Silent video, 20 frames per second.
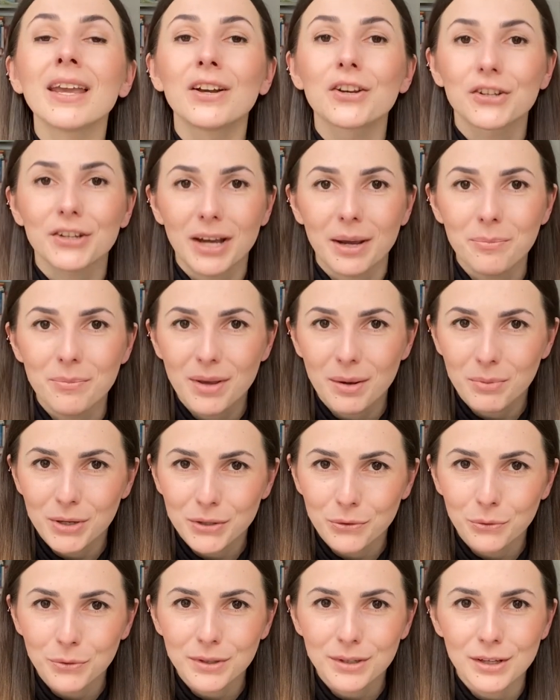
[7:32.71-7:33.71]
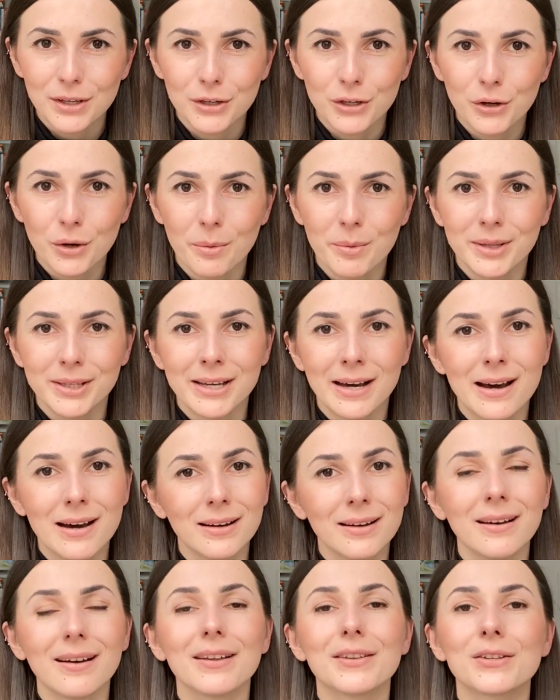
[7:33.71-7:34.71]
Schreibt mir bitte unten in die
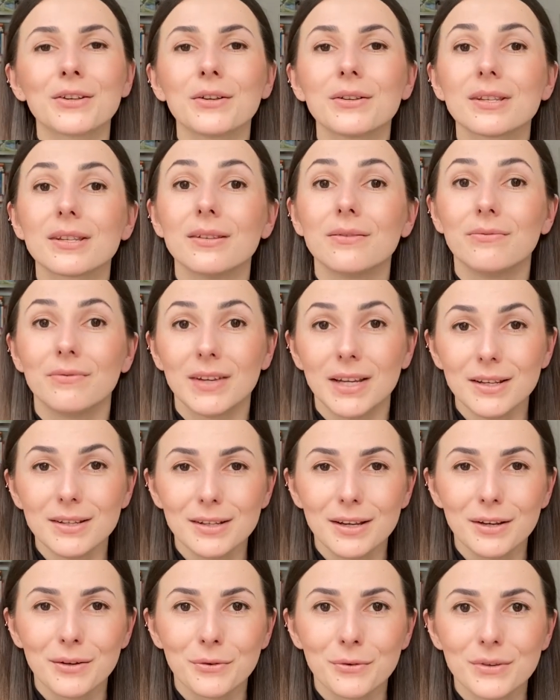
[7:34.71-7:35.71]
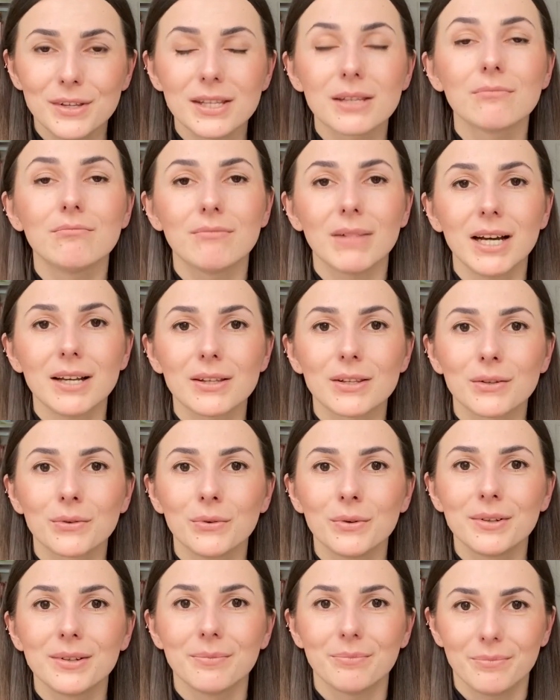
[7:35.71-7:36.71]
Kommentare. Ansonsten, wir sehen uns. Macht's
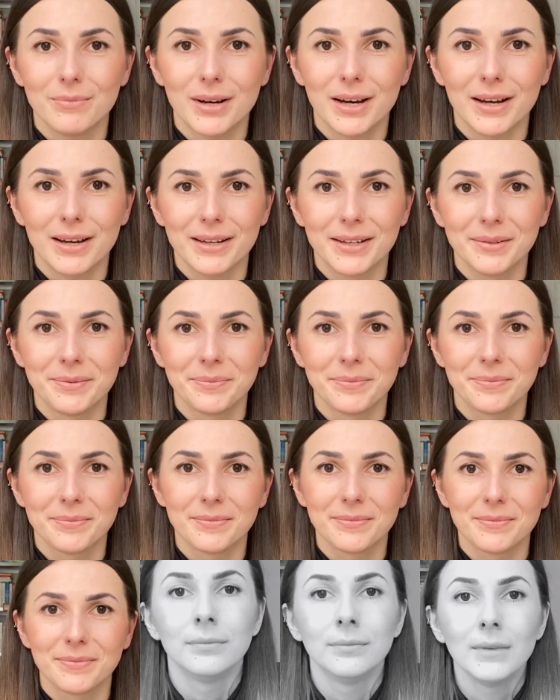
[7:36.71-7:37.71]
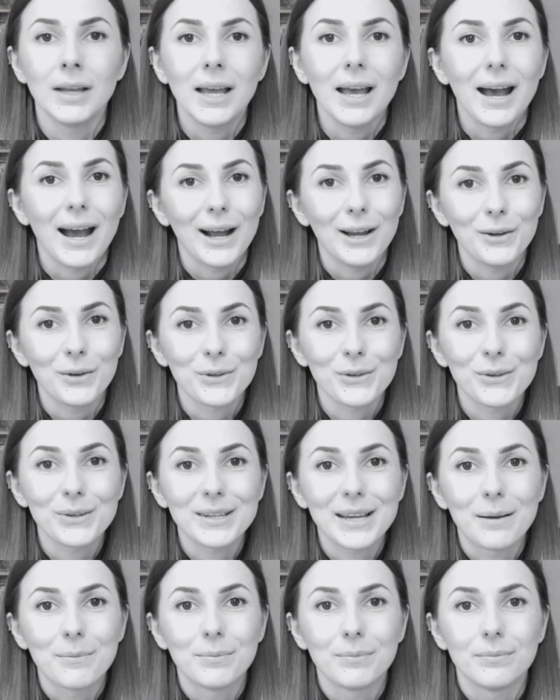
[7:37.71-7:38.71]
gut. Bye. Hallo
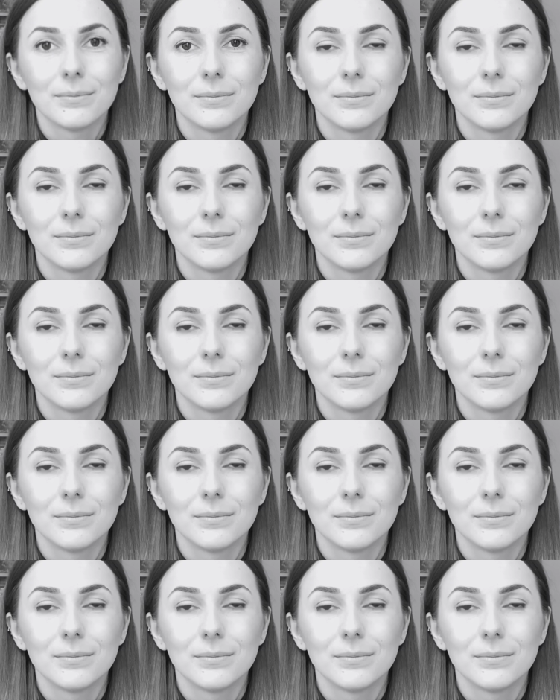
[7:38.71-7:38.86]
zusammen.